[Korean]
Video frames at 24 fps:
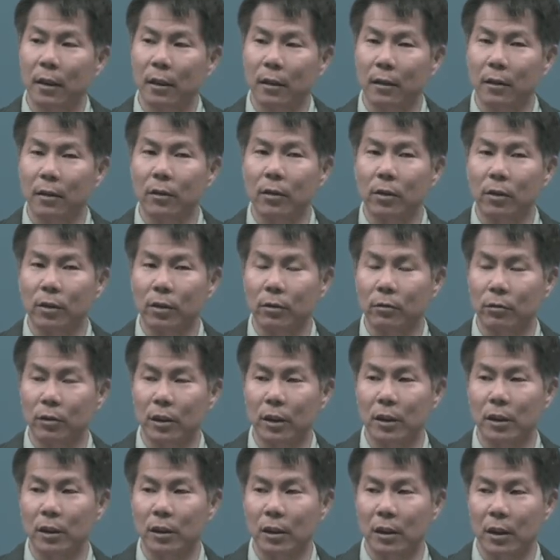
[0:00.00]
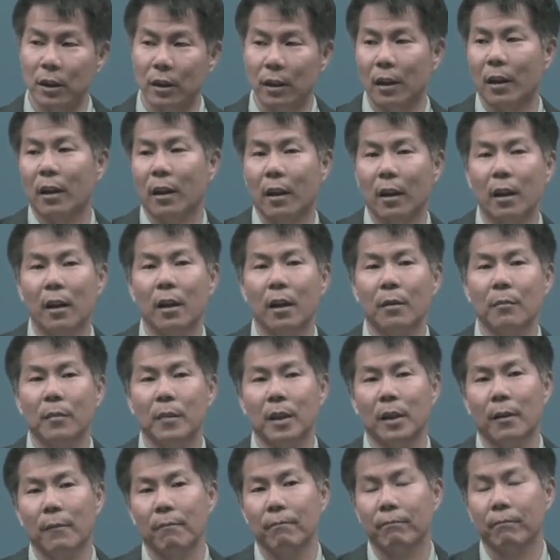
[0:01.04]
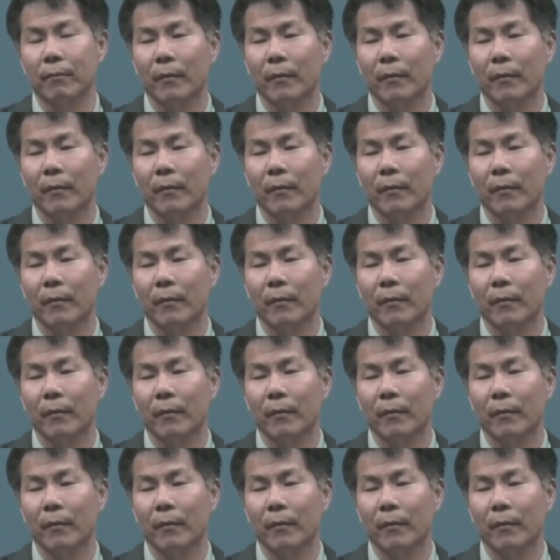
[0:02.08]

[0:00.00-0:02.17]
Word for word: 그것을 우리는 이해해야 합니다.